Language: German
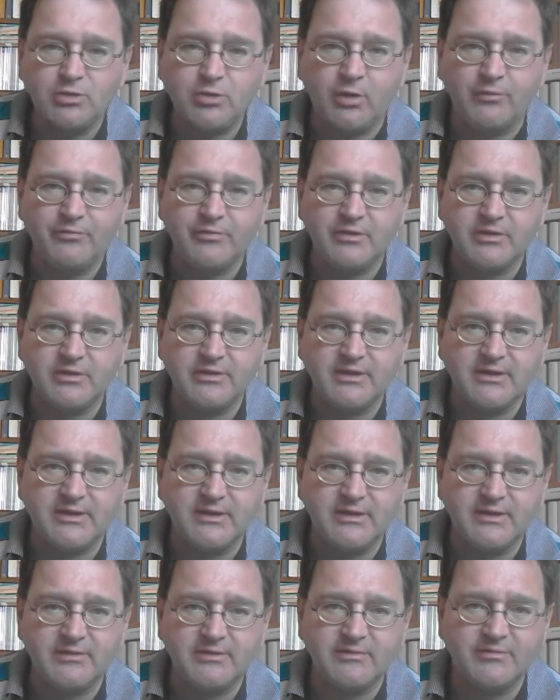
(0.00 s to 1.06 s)
ich hoffe,
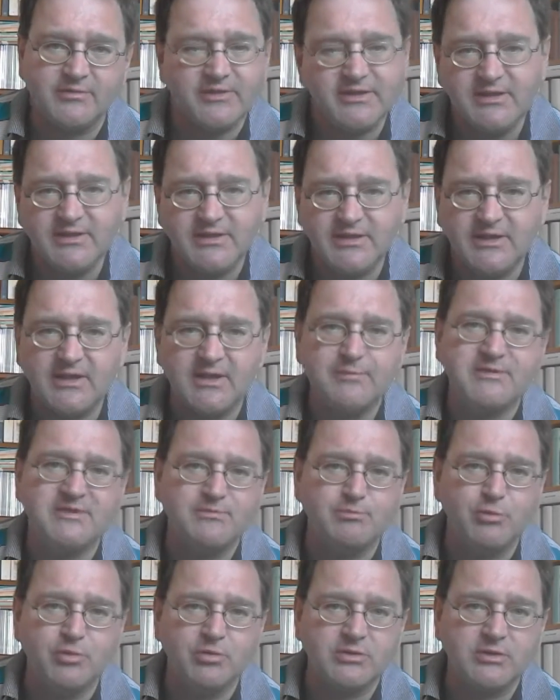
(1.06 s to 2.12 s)
äh, die, die
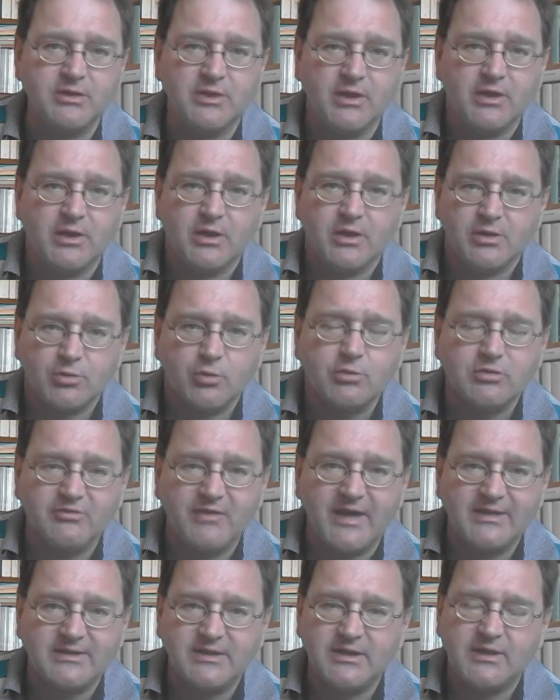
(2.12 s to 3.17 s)
Krimis mögen, guckt
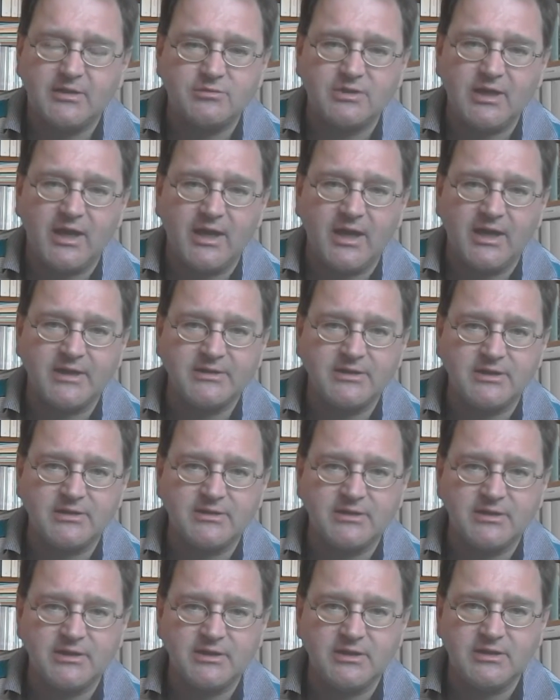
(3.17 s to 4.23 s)
weiter und alle anderen,
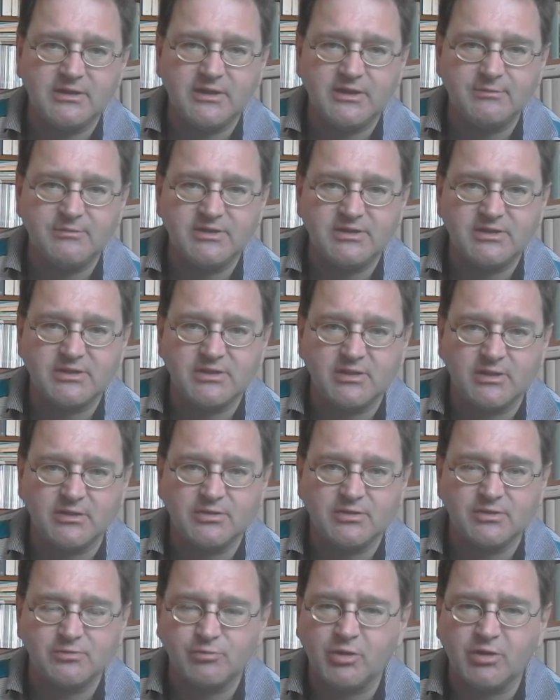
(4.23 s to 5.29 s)
die Krimis
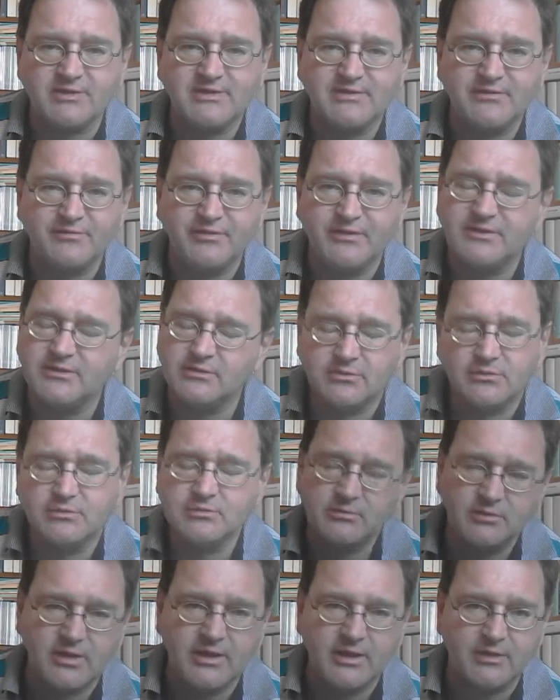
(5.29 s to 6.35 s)
äh, zum Kotzen finden,
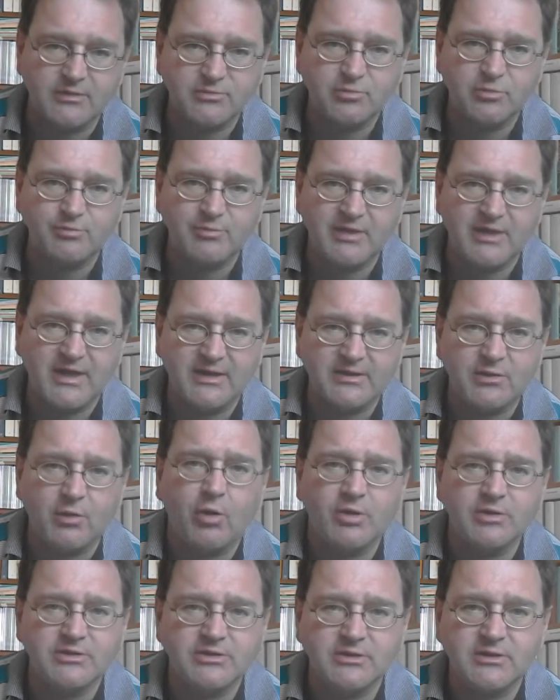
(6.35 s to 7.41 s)
naja, tut mir leid,
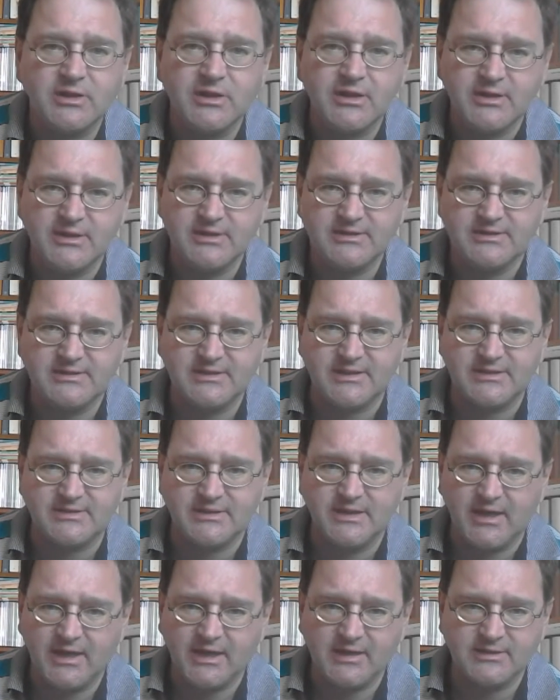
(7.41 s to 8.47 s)
heute ist
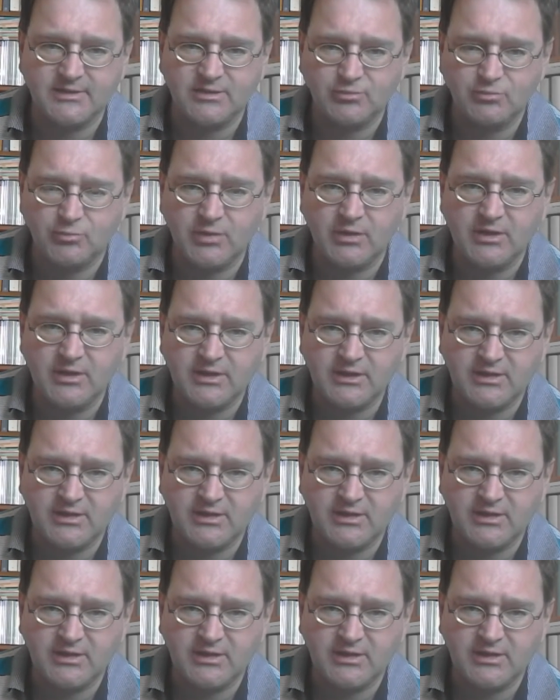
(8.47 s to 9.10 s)
es halt nur